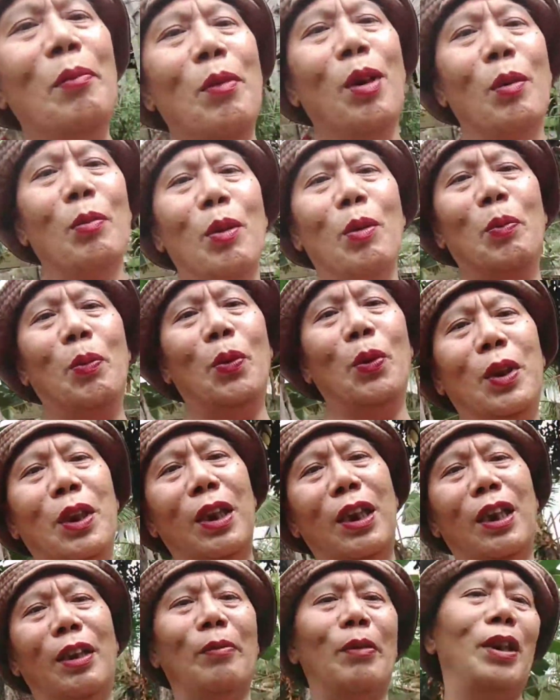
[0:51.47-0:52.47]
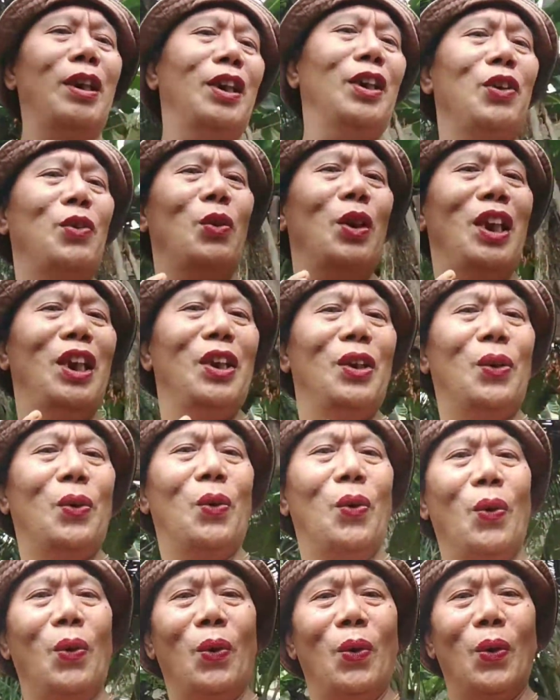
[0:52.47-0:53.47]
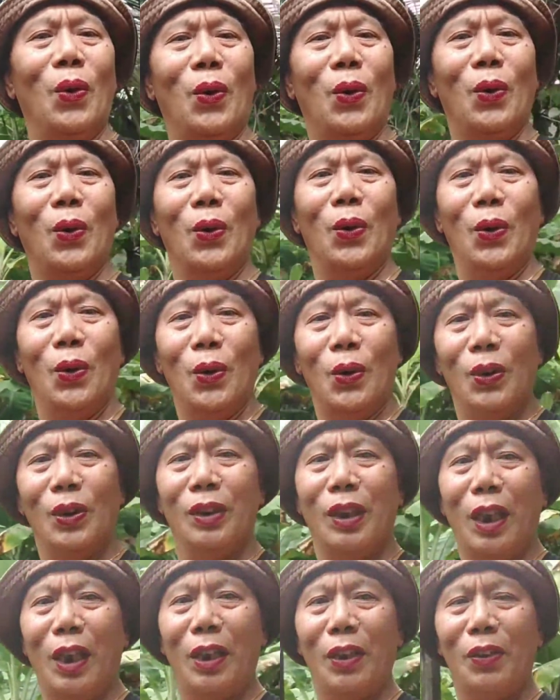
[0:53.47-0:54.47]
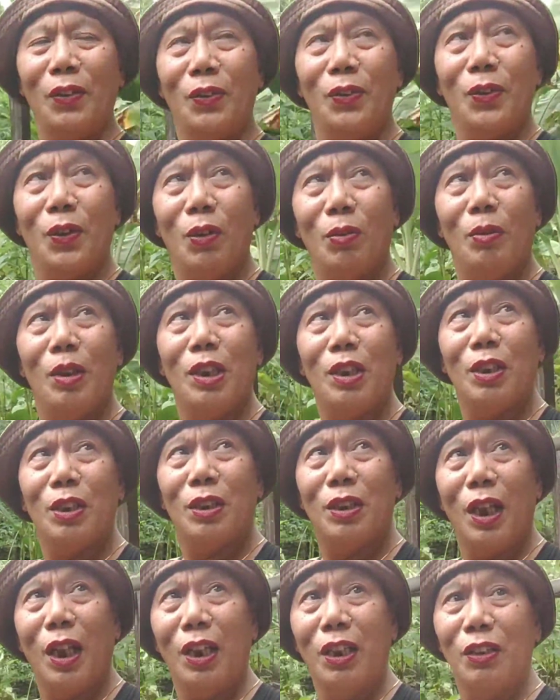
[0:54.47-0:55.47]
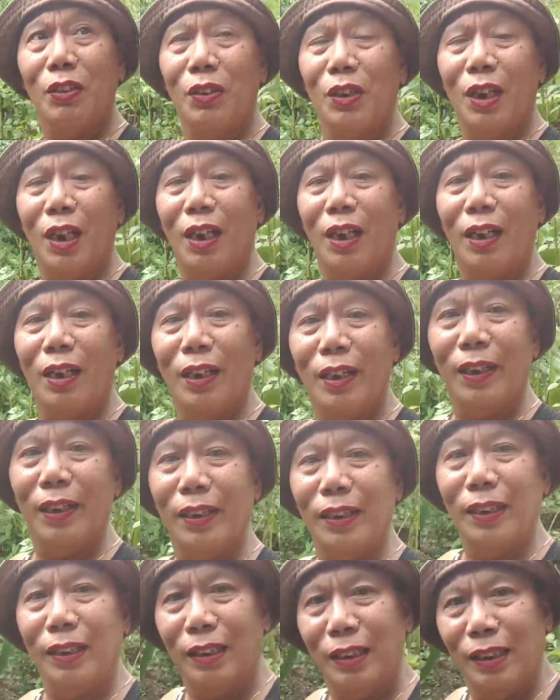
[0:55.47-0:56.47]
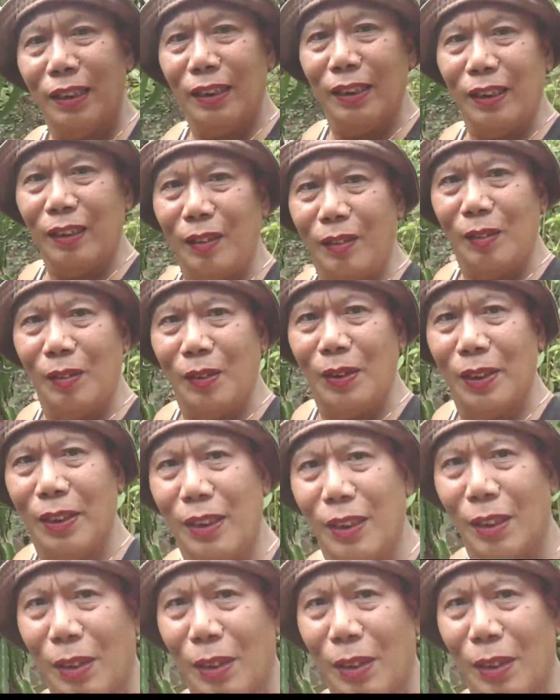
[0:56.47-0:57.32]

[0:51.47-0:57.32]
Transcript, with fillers: magpuputi na naman ang inyong lingkod thank you so much thank you God ayun